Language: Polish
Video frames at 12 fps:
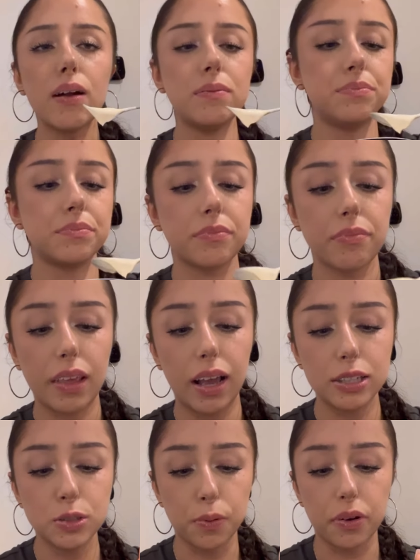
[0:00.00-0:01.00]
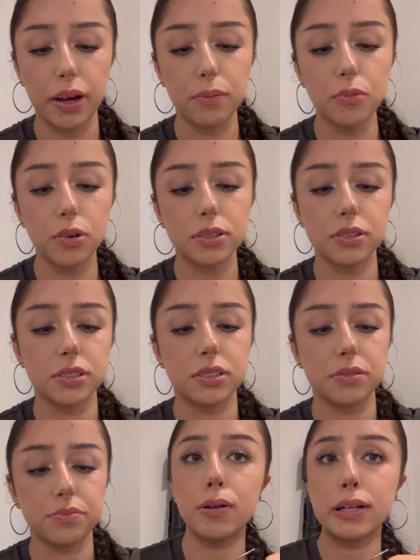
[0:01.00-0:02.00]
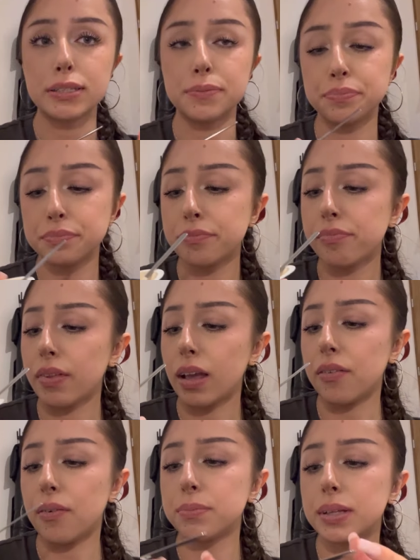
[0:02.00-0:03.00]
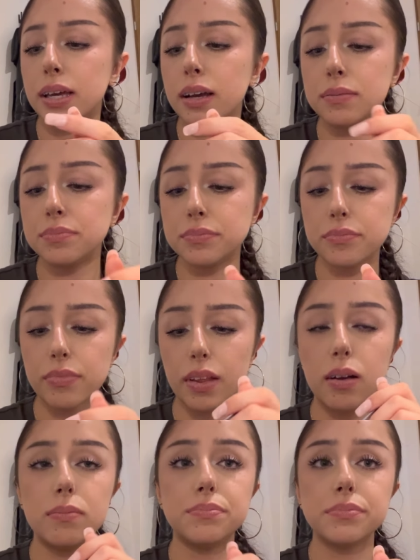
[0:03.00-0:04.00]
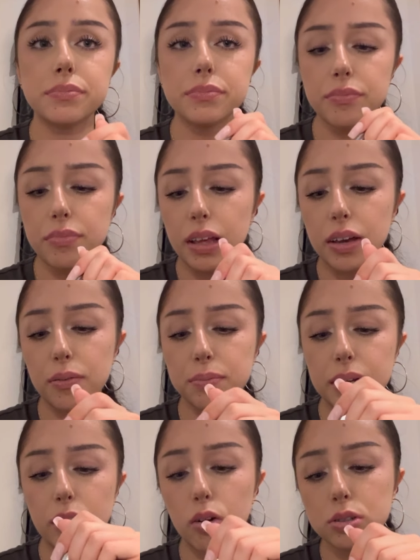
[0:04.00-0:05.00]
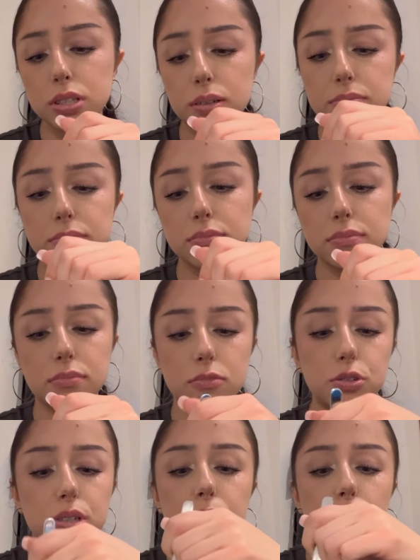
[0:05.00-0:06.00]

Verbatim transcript: Mm. Ej, spoko, ja bym mogła to jeść. Polecam. Nie wiem, takie... Nie wiem, tak 8... 8,